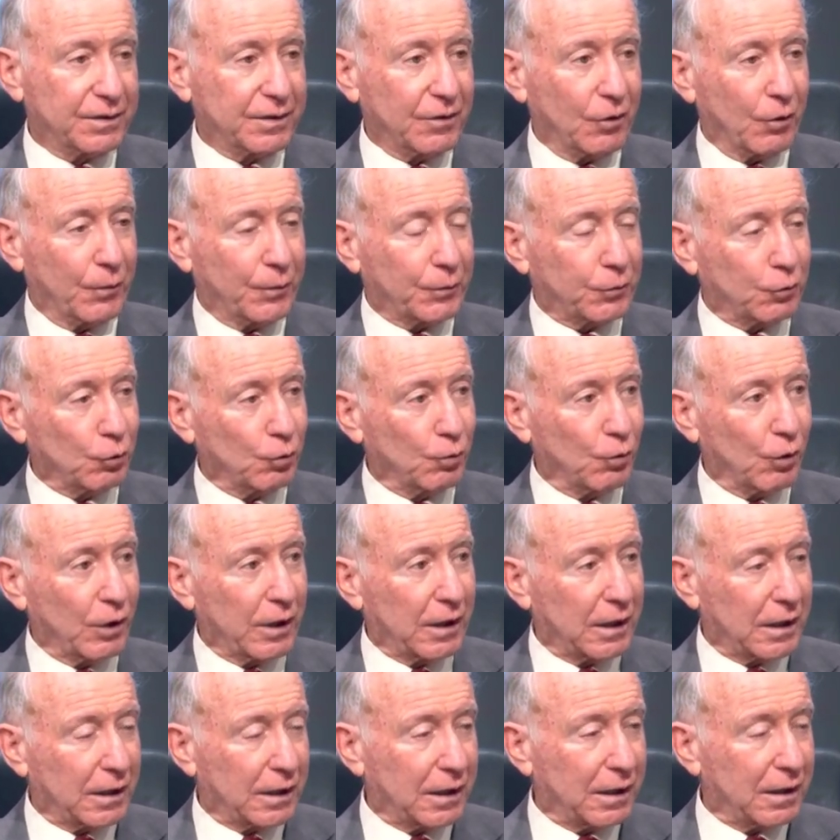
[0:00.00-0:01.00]
obtuvo
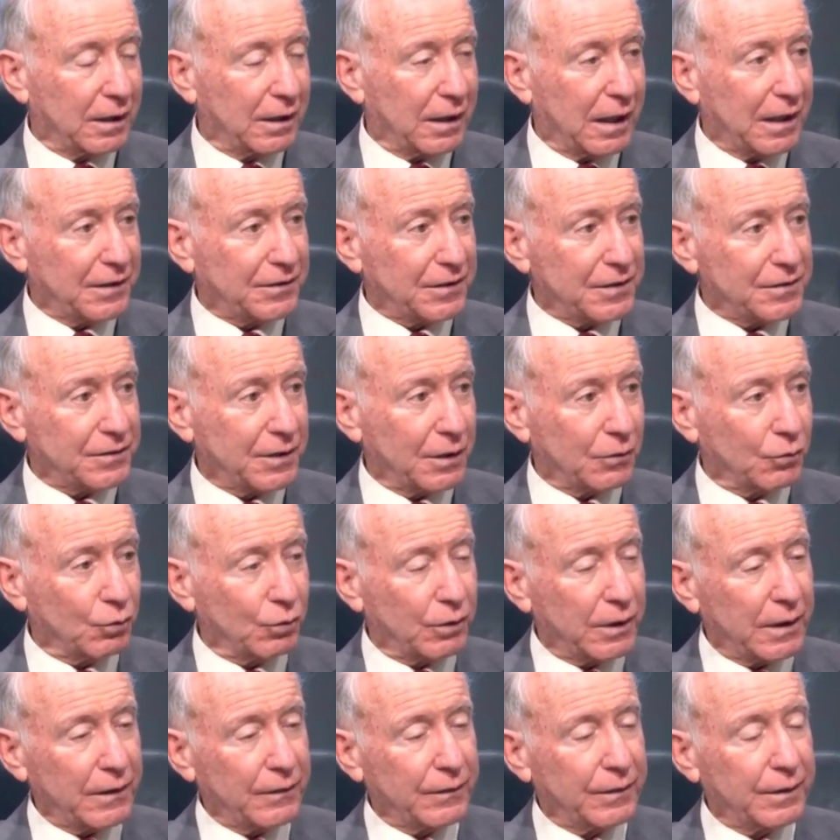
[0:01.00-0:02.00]
la
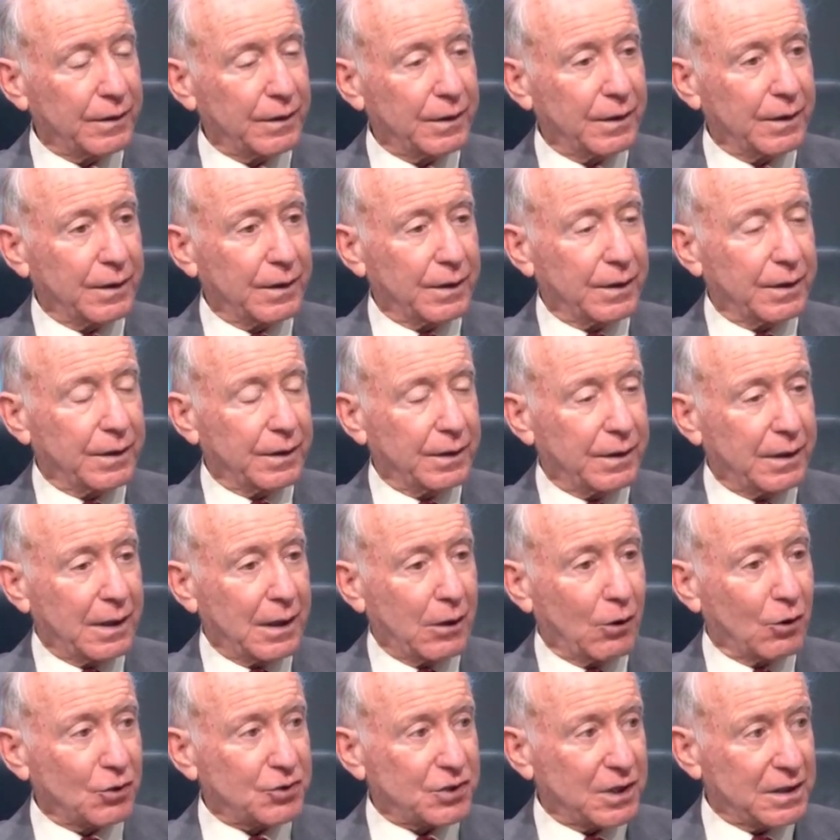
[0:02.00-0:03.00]
licenciatura y
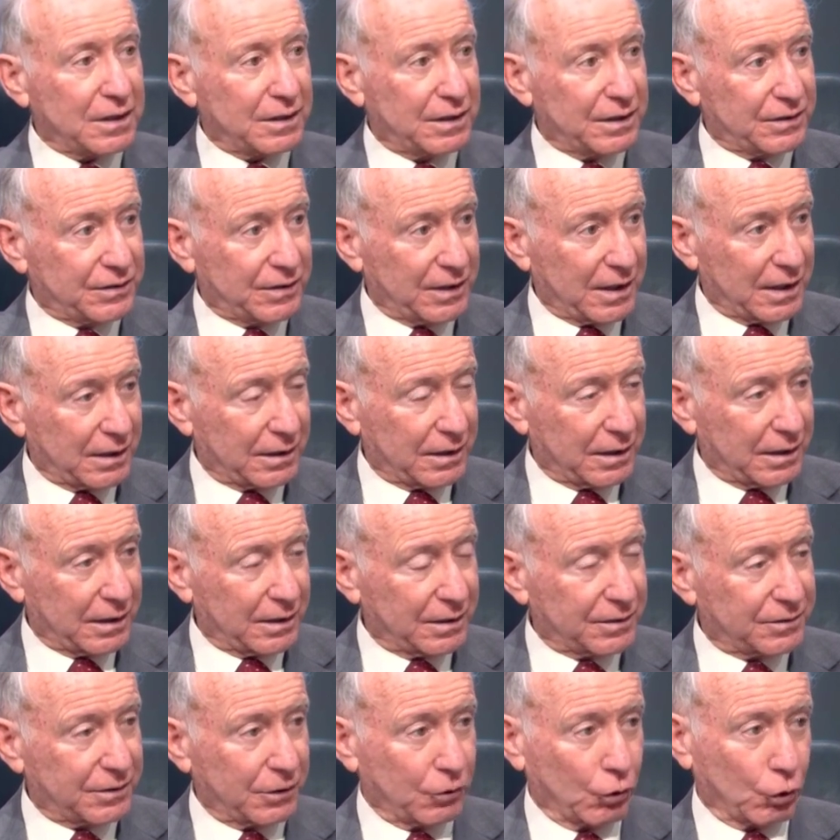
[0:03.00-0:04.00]
en el
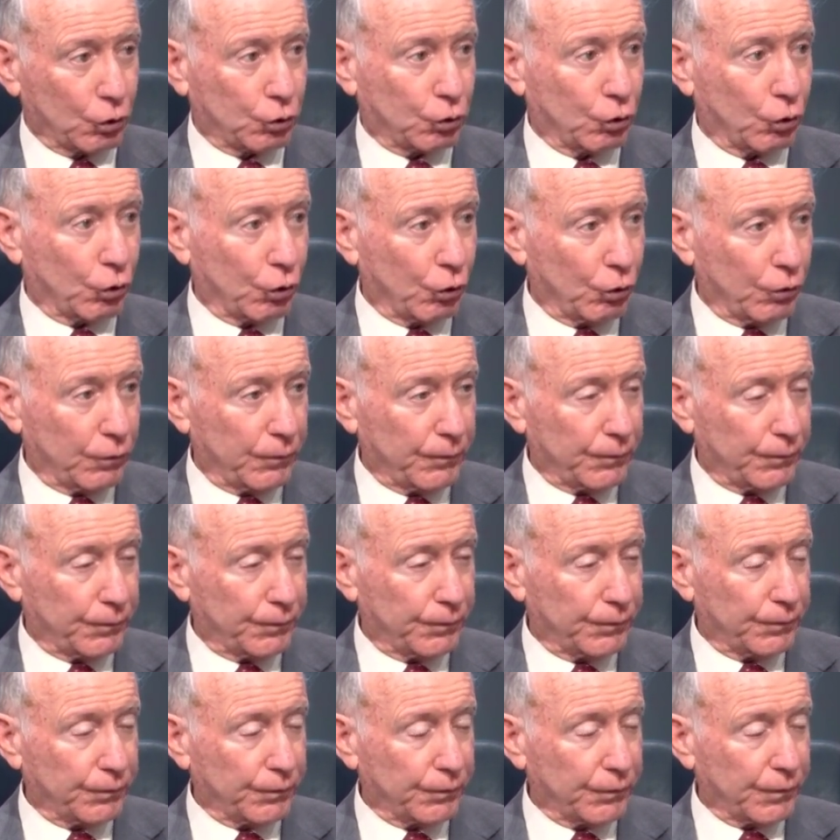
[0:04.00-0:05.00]
87 se doctoró
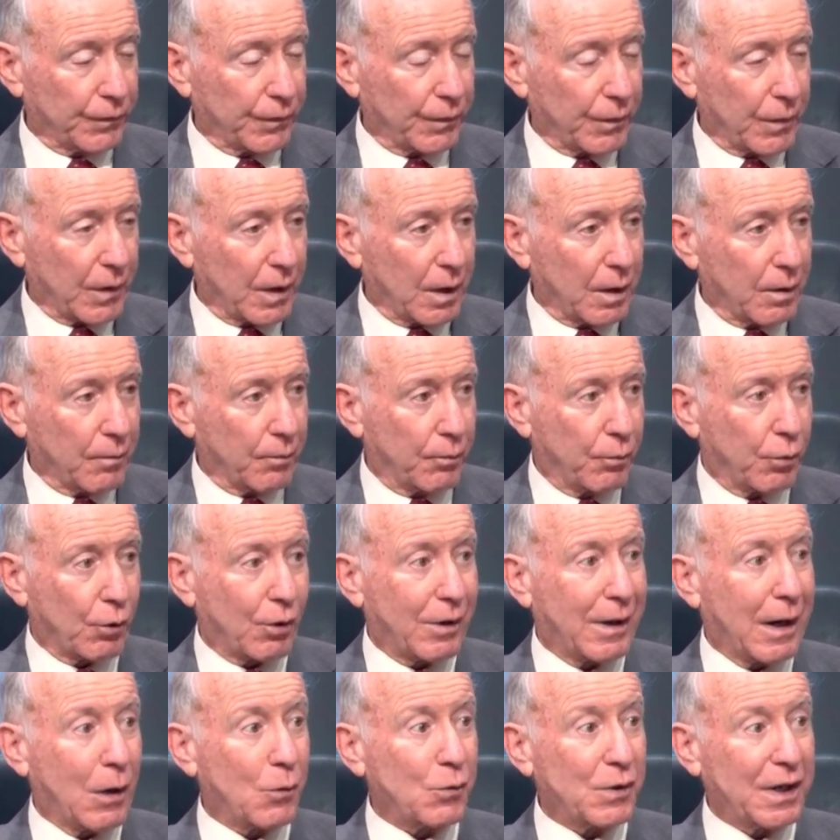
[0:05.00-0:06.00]

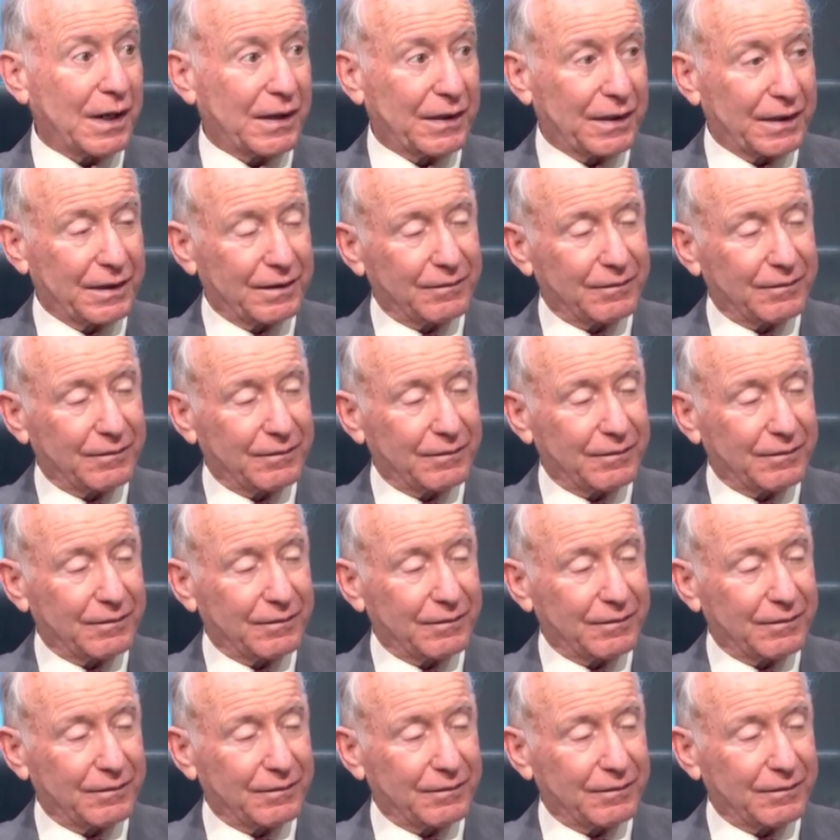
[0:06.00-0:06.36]
por la UNED